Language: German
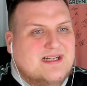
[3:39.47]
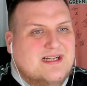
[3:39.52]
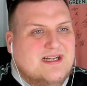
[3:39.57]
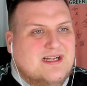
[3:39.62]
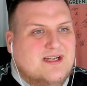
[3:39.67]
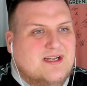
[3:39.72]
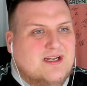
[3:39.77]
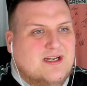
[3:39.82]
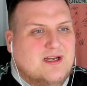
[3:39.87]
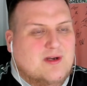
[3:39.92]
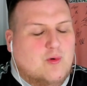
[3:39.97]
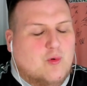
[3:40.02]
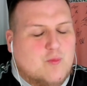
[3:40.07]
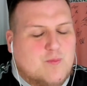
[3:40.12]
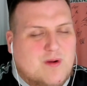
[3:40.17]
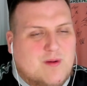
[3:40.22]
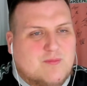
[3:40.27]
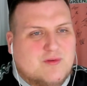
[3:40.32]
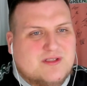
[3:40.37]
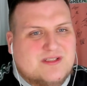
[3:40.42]
Äh, und
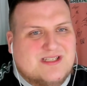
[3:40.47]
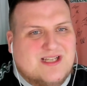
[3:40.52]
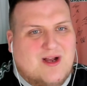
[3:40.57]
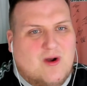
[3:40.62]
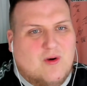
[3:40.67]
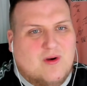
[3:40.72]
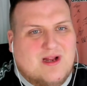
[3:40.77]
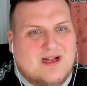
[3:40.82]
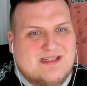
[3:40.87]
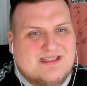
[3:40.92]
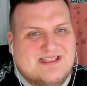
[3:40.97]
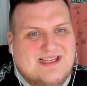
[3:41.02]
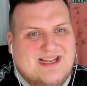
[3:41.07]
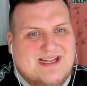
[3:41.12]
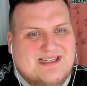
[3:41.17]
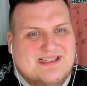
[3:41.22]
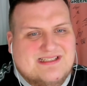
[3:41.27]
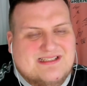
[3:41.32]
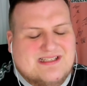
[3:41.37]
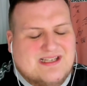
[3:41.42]
man muss da auch ganz
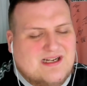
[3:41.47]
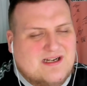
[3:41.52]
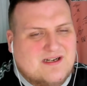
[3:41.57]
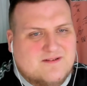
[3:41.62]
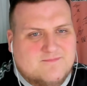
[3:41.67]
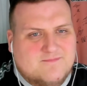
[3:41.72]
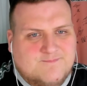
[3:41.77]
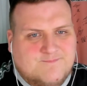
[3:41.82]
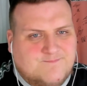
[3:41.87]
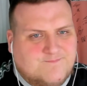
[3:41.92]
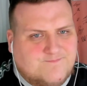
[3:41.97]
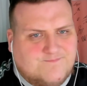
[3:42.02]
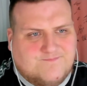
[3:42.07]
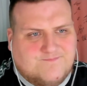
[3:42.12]
ehrlich sagen,